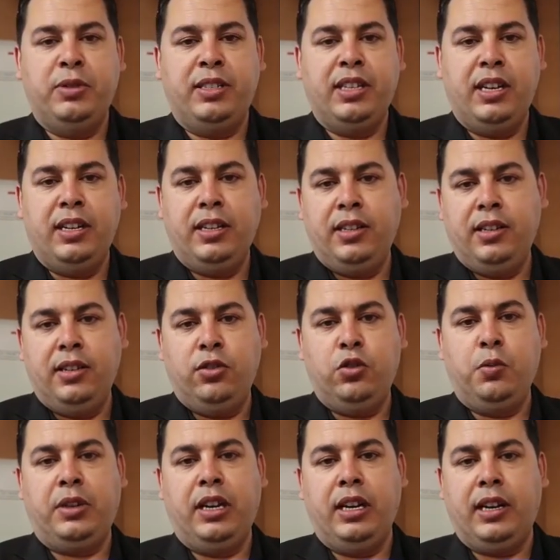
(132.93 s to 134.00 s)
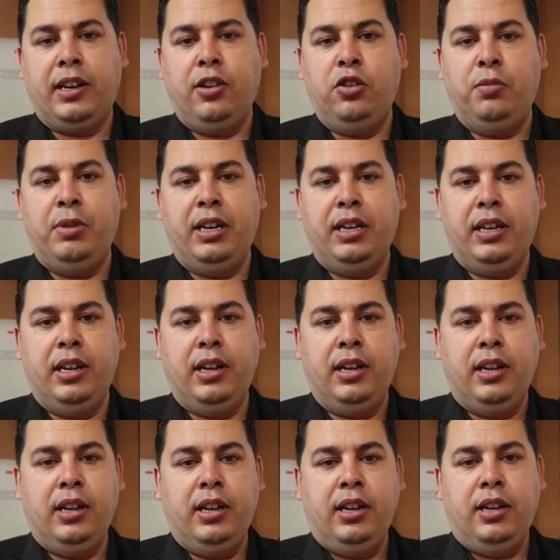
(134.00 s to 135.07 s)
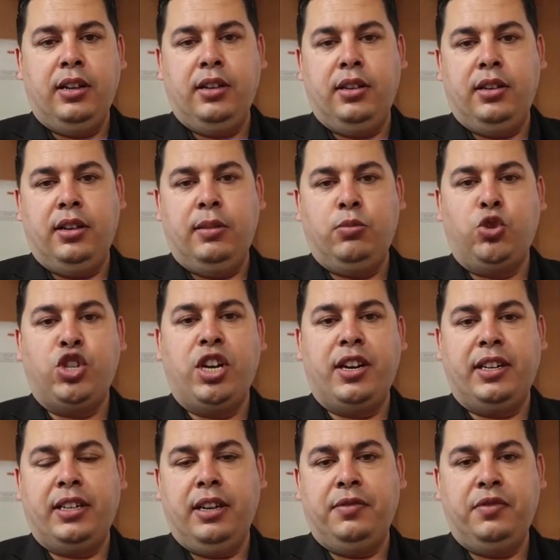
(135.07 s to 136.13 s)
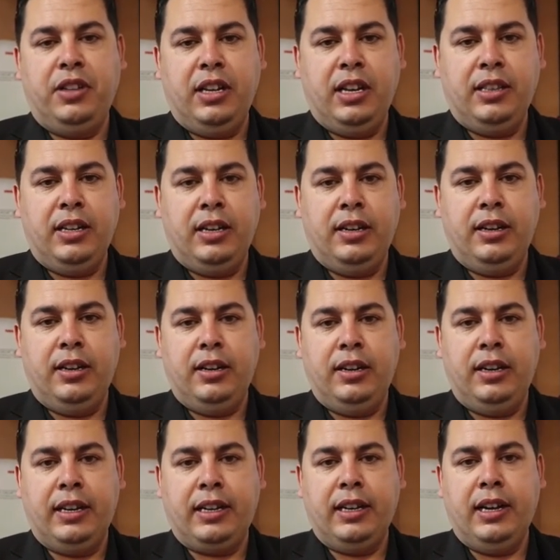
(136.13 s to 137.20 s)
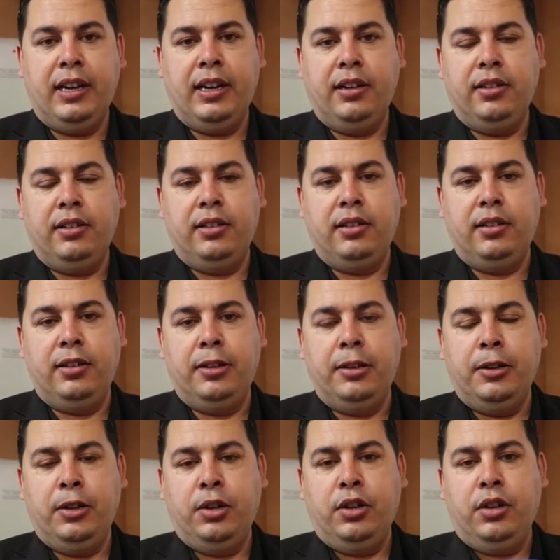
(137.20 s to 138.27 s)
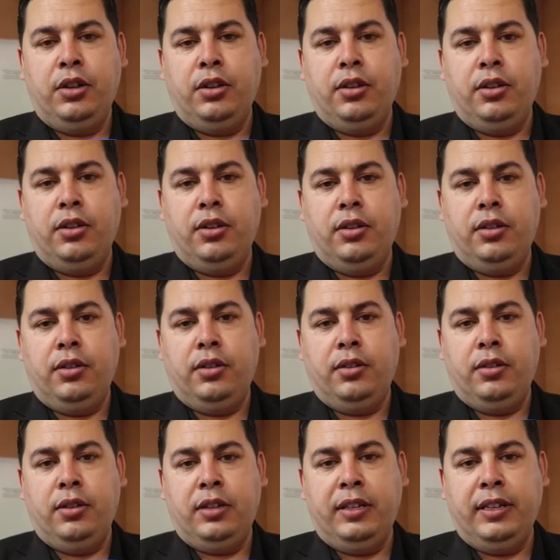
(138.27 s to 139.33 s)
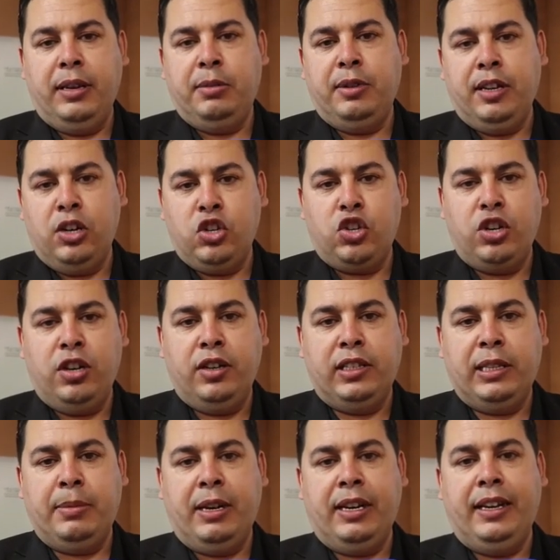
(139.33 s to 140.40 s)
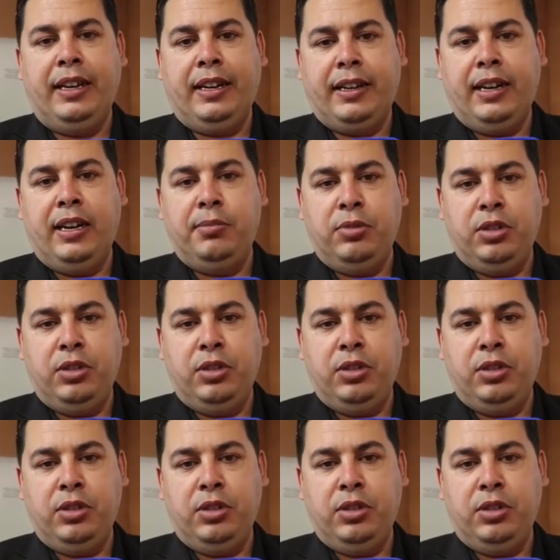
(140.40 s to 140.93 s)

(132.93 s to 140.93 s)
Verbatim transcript: وبالتالي يمكن القول بأن المشاركة في هذا اللقاء آه، هي من أجل طبعا اللقاء